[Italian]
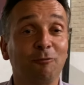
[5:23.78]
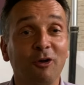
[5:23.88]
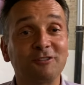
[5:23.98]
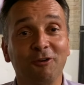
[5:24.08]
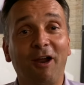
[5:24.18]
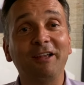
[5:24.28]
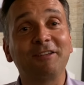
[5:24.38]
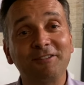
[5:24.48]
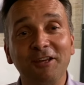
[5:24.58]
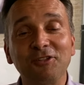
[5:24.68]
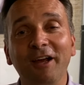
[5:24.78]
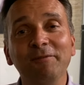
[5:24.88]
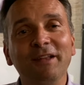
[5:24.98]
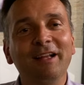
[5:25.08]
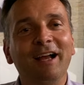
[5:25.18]
Ok,
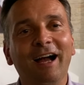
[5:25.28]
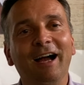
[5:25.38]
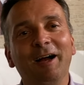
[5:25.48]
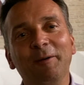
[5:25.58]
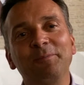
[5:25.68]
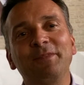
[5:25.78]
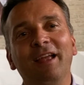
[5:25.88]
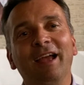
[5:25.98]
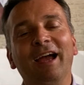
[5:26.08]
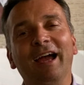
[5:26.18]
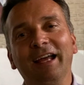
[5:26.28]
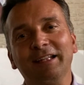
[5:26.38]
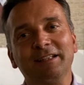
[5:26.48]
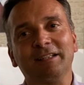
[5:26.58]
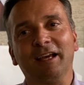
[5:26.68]
strana telefonata.
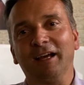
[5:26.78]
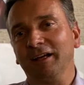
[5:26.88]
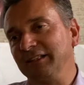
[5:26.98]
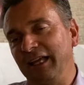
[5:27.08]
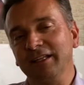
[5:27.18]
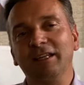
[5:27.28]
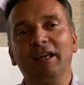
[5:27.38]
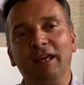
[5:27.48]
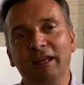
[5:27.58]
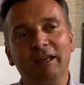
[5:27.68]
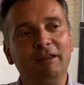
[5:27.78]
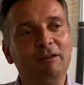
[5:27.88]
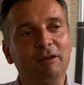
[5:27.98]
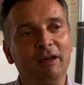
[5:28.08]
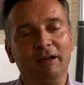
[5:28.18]
Venne fuori che il tipo
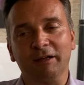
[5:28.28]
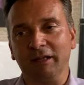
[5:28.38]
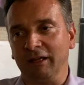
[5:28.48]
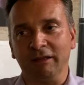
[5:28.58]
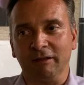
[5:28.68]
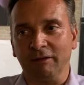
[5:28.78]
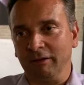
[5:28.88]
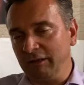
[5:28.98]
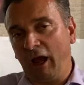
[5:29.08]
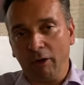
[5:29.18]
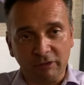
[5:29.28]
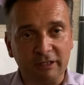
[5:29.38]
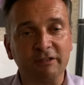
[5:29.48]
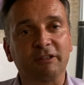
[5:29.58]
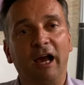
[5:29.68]
aveva vinto l'auto due anni
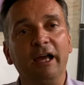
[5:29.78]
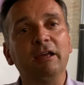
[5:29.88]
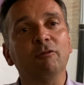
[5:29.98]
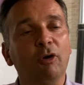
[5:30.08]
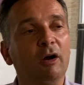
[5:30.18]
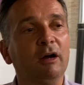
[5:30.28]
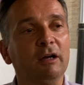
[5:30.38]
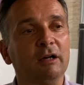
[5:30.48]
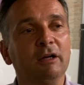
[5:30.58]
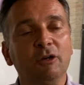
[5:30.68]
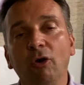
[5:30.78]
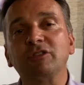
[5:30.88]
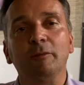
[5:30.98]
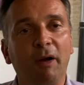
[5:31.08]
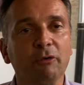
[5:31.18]
prima all'asta ed era
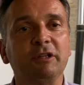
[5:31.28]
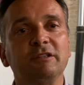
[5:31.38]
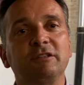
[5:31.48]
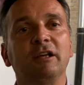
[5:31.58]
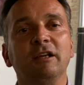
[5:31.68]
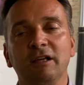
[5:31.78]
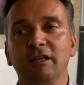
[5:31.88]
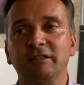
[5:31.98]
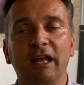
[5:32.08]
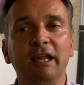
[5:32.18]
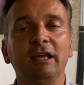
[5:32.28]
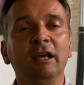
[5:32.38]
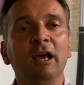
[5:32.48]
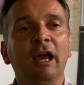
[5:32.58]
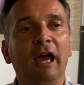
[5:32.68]
un collezionista con
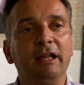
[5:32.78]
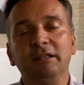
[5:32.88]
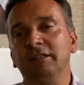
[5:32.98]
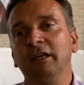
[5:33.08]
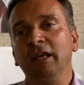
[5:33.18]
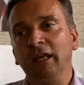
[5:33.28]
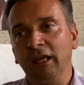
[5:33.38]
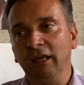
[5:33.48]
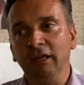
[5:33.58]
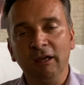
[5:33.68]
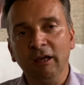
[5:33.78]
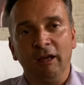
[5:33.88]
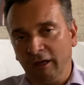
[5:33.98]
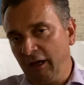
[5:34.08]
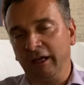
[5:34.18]
circa una cinquantina di
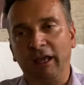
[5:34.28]
auto.